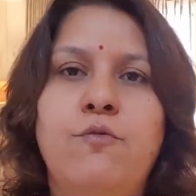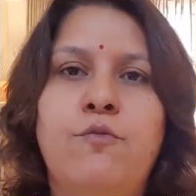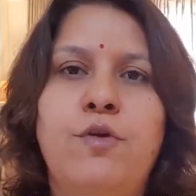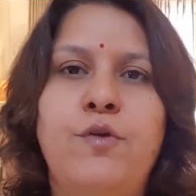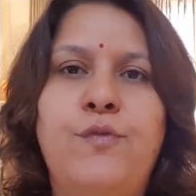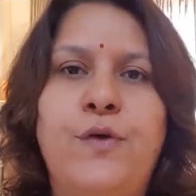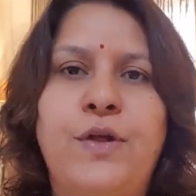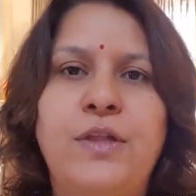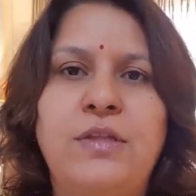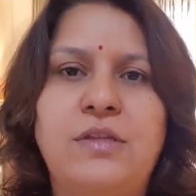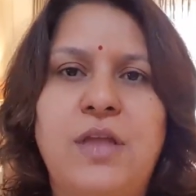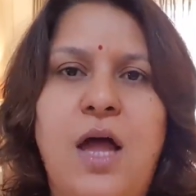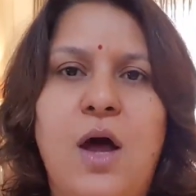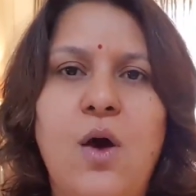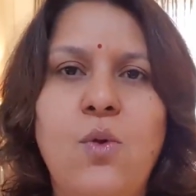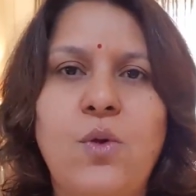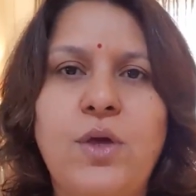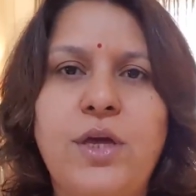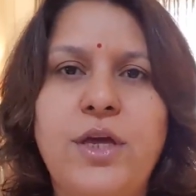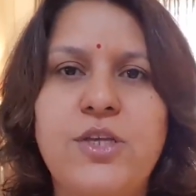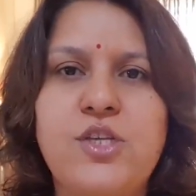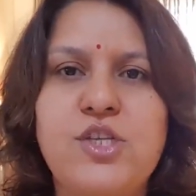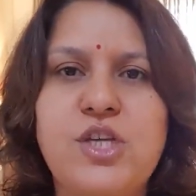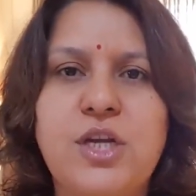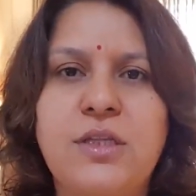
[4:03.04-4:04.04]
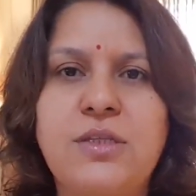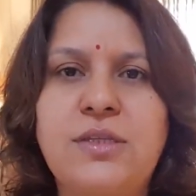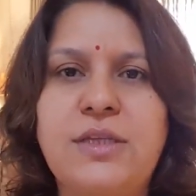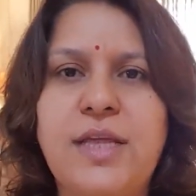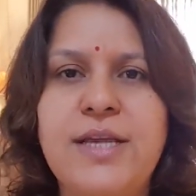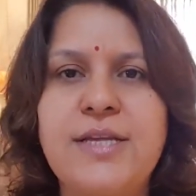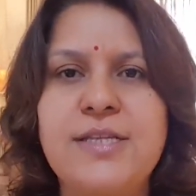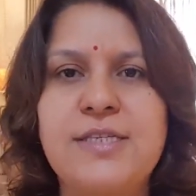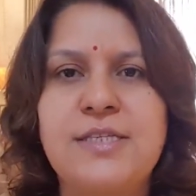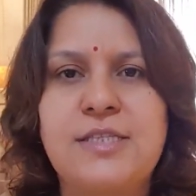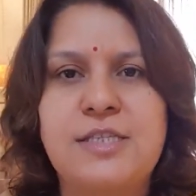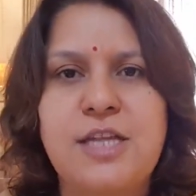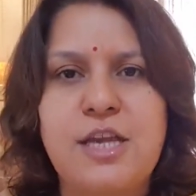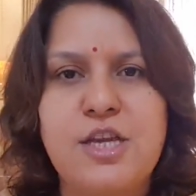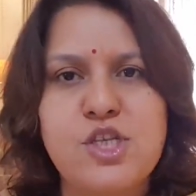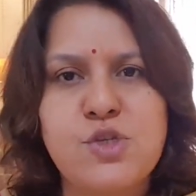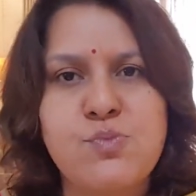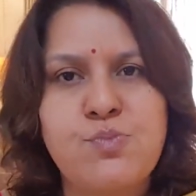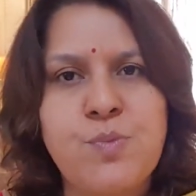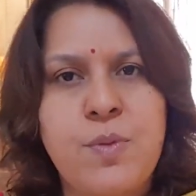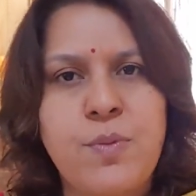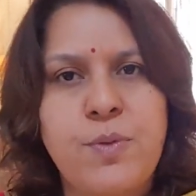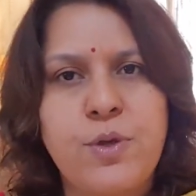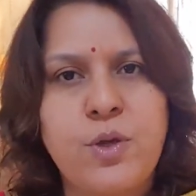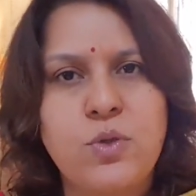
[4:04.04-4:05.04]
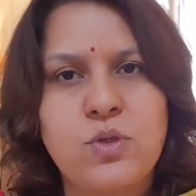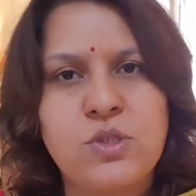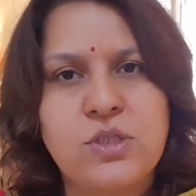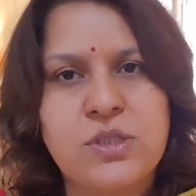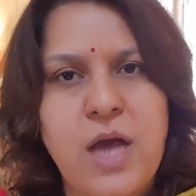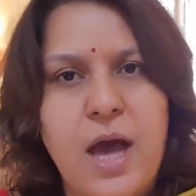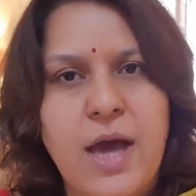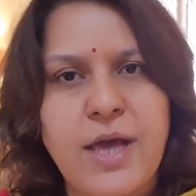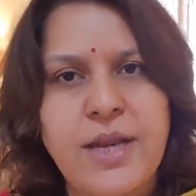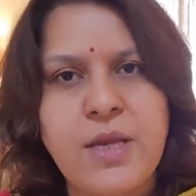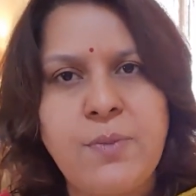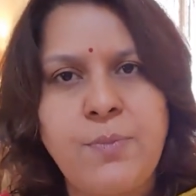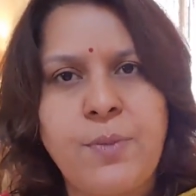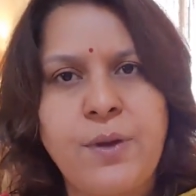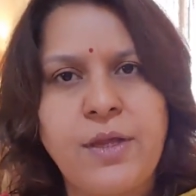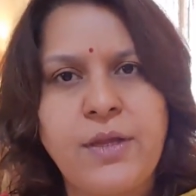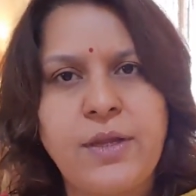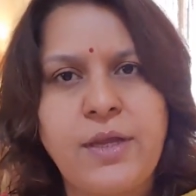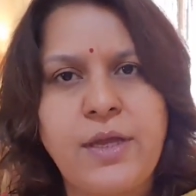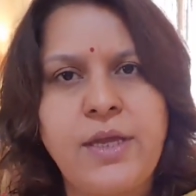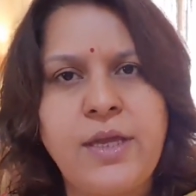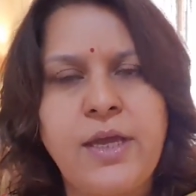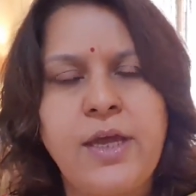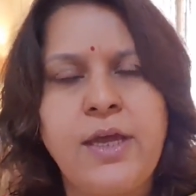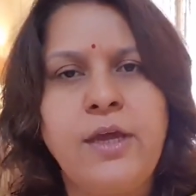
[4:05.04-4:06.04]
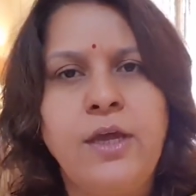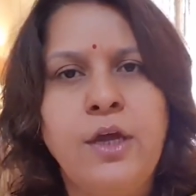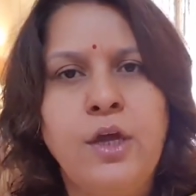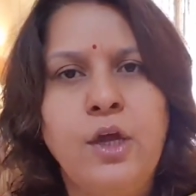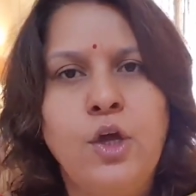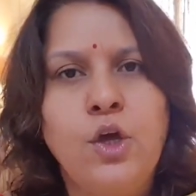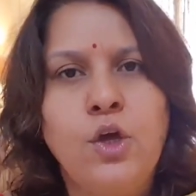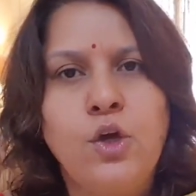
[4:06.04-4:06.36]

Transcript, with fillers: विफलताओं के चलते इस देश में बेरोजगारी बढ़ रही है